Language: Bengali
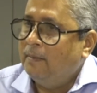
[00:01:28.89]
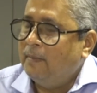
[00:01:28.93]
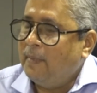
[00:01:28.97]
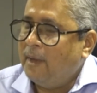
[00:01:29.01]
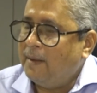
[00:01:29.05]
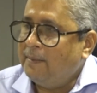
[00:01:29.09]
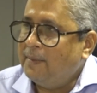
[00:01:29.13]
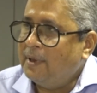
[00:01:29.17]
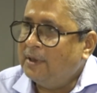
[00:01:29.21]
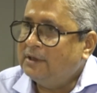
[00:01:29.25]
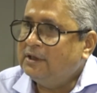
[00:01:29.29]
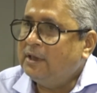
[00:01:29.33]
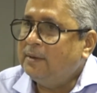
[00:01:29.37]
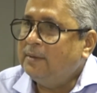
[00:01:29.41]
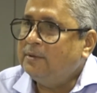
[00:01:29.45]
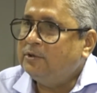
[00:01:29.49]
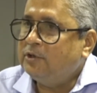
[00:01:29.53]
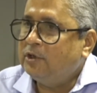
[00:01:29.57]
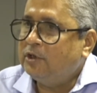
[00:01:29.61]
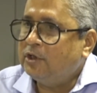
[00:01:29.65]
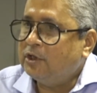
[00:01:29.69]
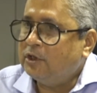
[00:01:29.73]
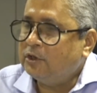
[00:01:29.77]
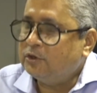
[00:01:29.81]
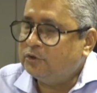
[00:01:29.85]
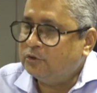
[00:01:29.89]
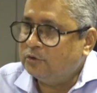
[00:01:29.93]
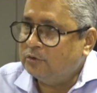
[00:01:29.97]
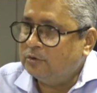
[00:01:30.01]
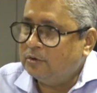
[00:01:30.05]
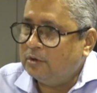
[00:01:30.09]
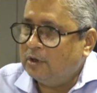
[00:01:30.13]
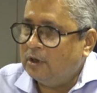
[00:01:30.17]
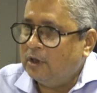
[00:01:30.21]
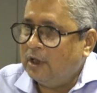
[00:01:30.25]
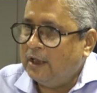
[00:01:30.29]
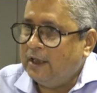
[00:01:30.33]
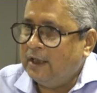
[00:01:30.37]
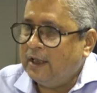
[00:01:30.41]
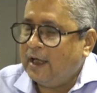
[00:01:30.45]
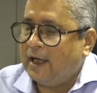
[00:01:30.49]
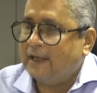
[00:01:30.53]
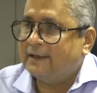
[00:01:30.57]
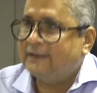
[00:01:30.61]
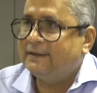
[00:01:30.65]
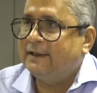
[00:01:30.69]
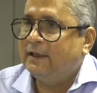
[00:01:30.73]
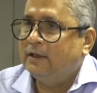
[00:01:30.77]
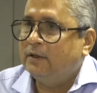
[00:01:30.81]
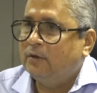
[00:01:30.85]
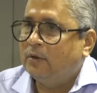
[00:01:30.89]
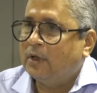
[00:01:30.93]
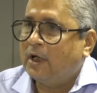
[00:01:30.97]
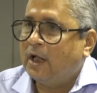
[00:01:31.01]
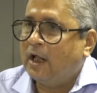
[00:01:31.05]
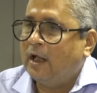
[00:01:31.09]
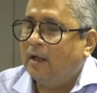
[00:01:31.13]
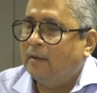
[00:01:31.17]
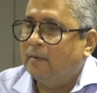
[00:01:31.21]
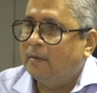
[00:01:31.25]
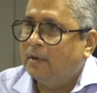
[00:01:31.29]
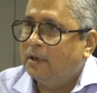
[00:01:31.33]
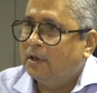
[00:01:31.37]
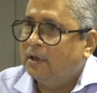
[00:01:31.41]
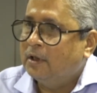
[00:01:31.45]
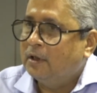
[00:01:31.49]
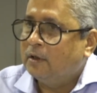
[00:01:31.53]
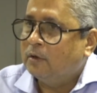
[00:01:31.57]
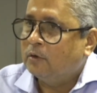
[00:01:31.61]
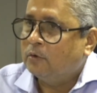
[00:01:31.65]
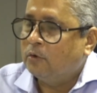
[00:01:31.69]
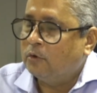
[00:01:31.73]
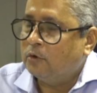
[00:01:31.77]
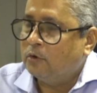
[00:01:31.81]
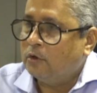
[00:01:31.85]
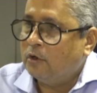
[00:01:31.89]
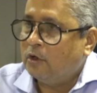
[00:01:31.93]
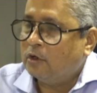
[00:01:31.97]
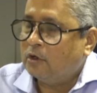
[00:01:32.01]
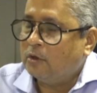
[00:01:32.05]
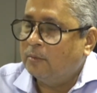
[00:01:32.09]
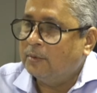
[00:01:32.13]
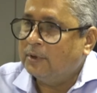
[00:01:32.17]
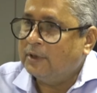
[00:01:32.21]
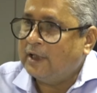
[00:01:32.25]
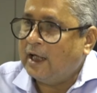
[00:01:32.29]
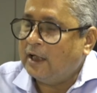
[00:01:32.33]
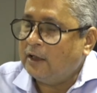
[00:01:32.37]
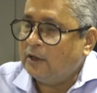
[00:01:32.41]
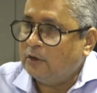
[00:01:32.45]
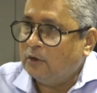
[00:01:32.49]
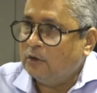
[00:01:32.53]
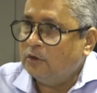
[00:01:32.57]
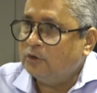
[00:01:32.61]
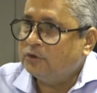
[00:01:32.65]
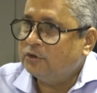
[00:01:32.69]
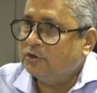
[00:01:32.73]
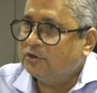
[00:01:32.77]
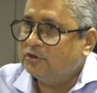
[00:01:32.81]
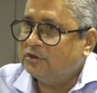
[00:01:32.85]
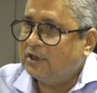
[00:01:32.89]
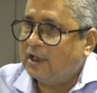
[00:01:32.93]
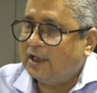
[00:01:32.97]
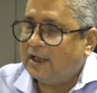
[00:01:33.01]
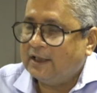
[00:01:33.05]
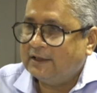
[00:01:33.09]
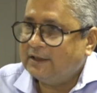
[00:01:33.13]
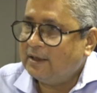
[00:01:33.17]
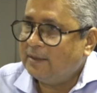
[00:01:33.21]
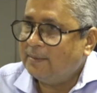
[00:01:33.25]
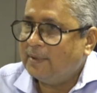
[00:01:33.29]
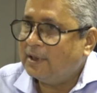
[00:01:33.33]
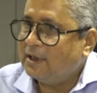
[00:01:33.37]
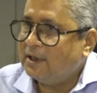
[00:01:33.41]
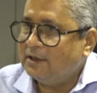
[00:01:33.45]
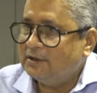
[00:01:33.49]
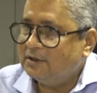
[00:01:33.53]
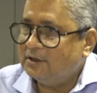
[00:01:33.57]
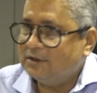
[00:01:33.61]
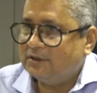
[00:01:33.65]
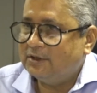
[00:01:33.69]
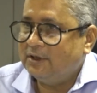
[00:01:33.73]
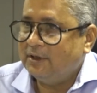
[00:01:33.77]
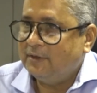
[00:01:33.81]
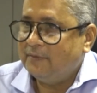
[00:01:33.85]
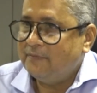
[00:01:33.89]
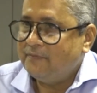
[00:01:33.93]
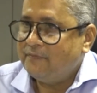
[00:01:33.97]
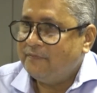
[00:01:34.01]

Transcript: মেম্বারদের ভিতরে কিছু ইয়ে আছে ওরা কোনো রকম ক্যালকুলেশন ছাড়াই চামড়া কিনতেছে